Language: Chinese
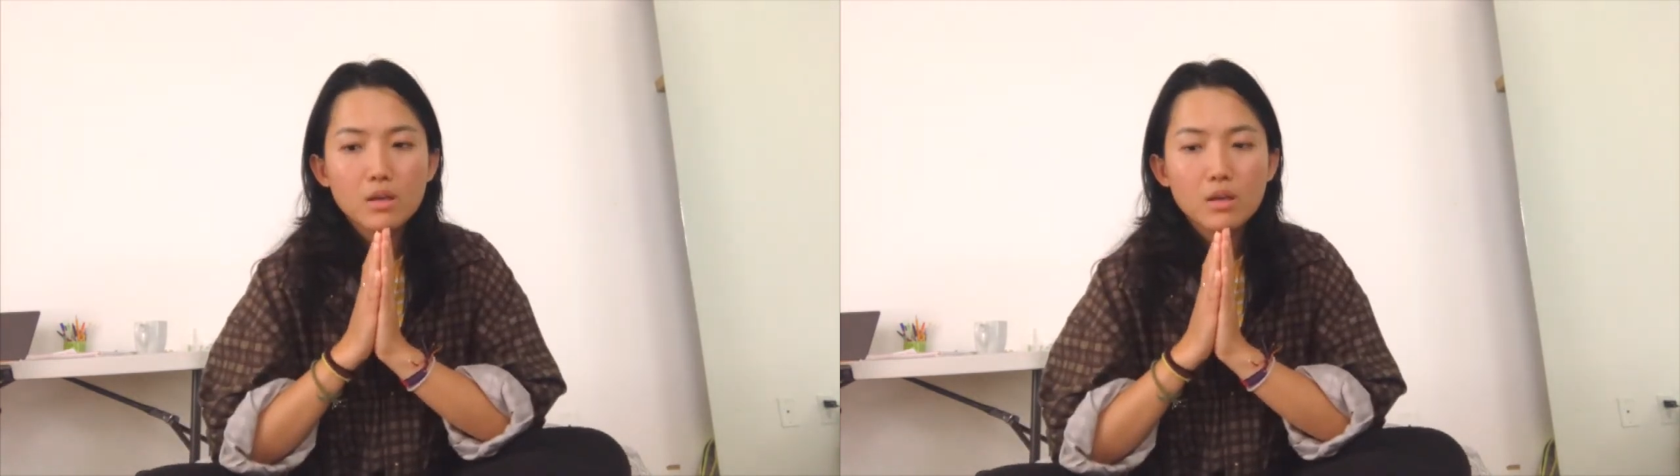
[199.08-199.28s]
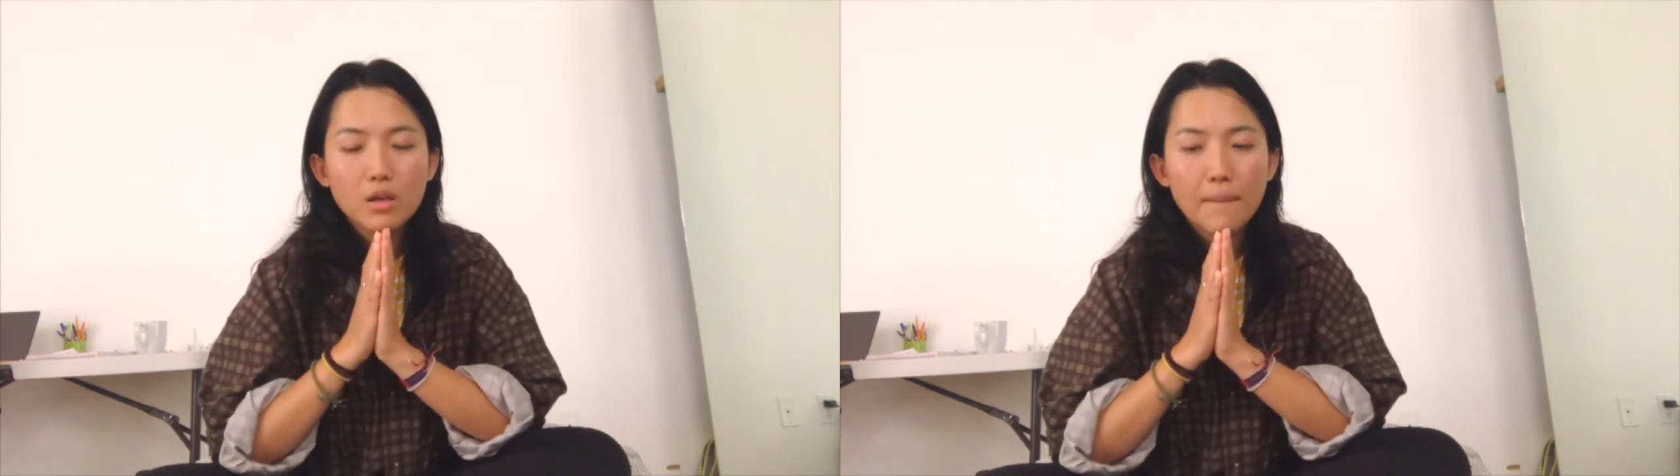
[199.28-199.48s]

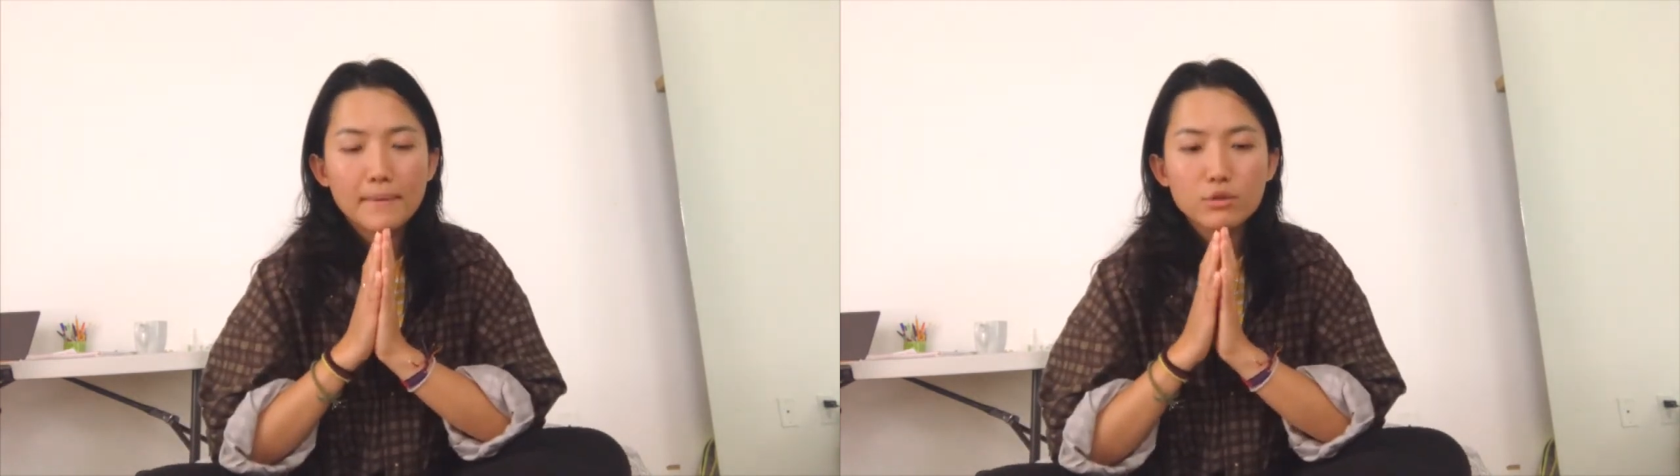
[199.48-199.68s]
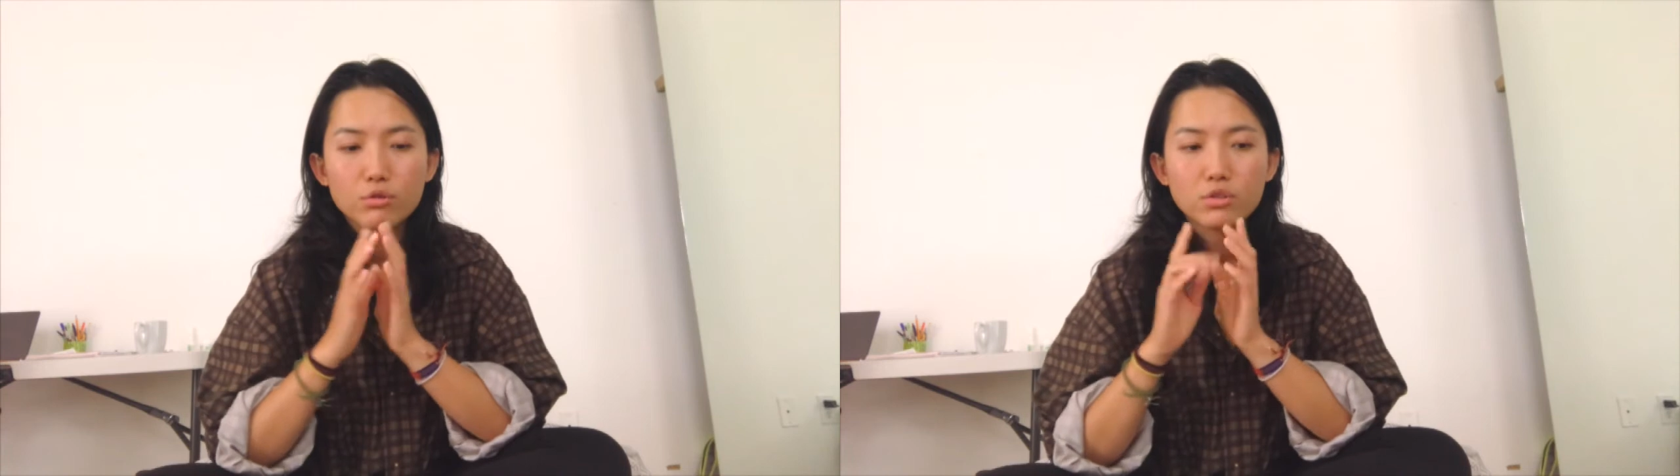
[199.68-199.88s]
要
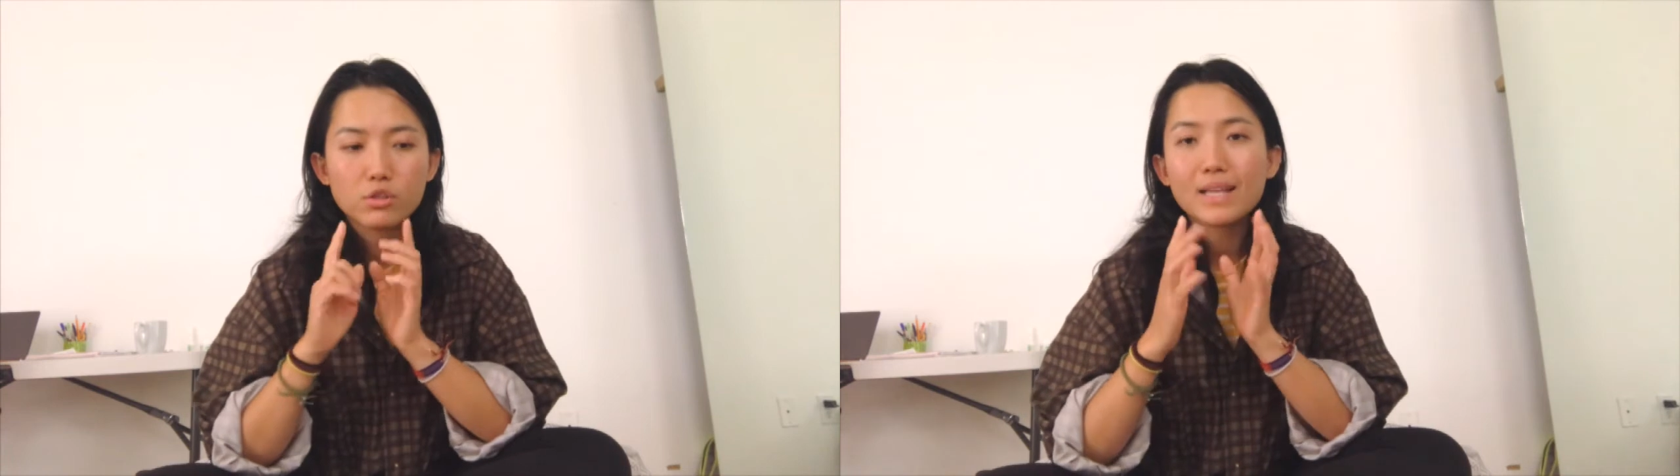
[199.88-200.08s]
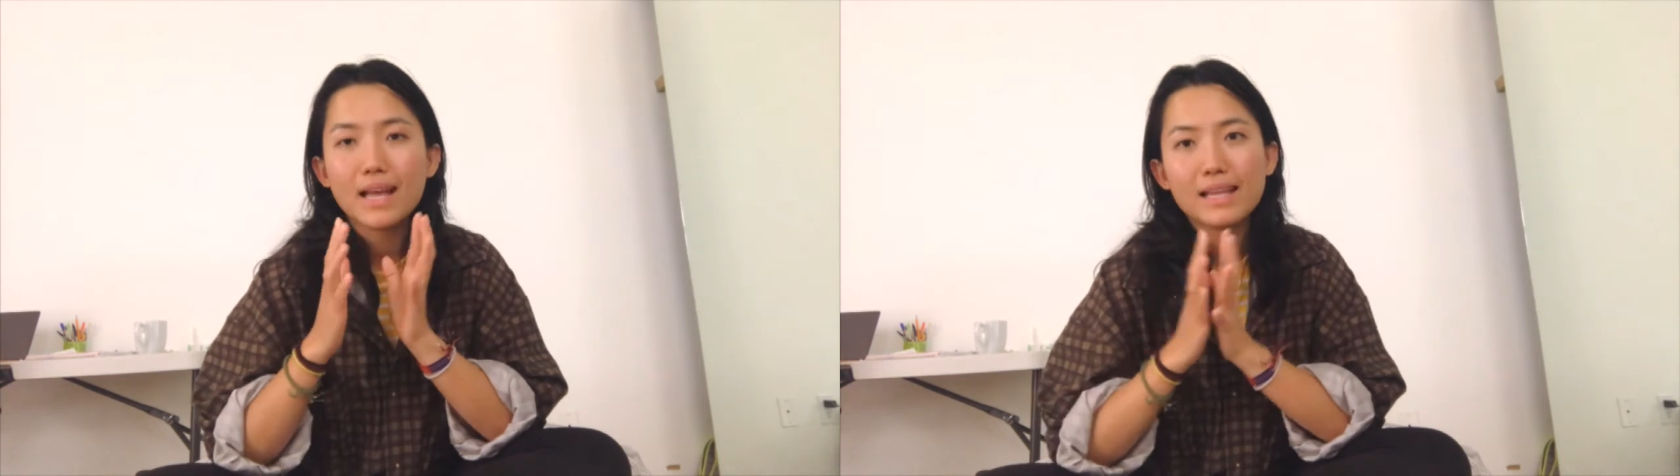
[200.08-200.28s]
么就
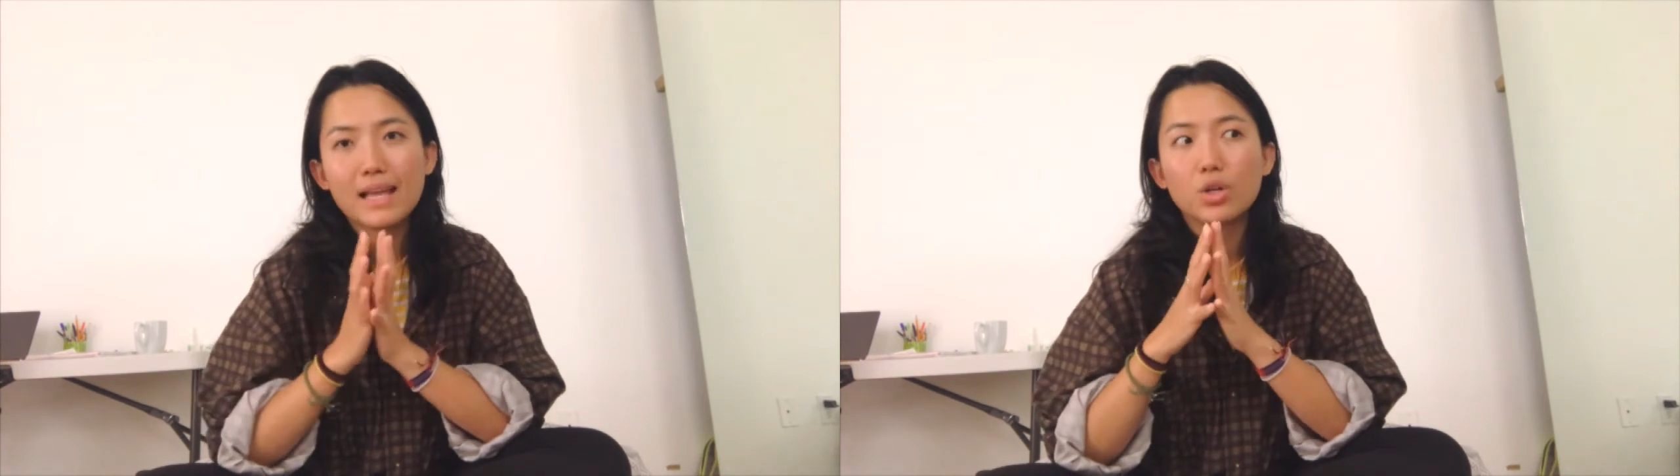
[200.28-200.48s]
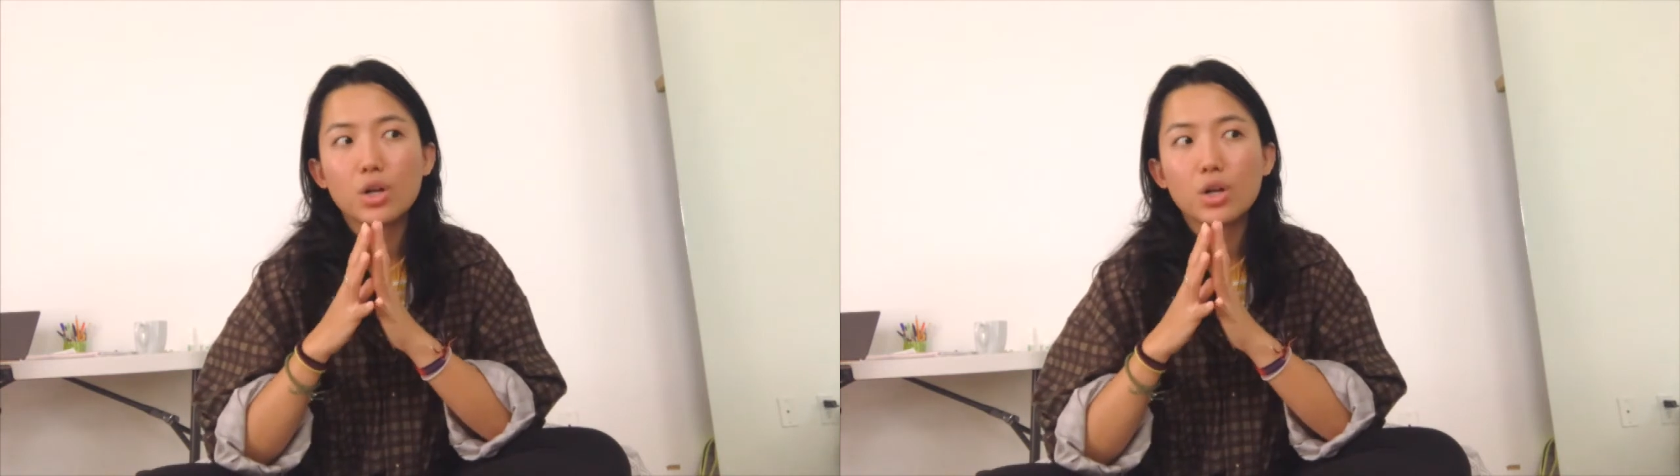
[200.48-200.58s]
是加拿大呢，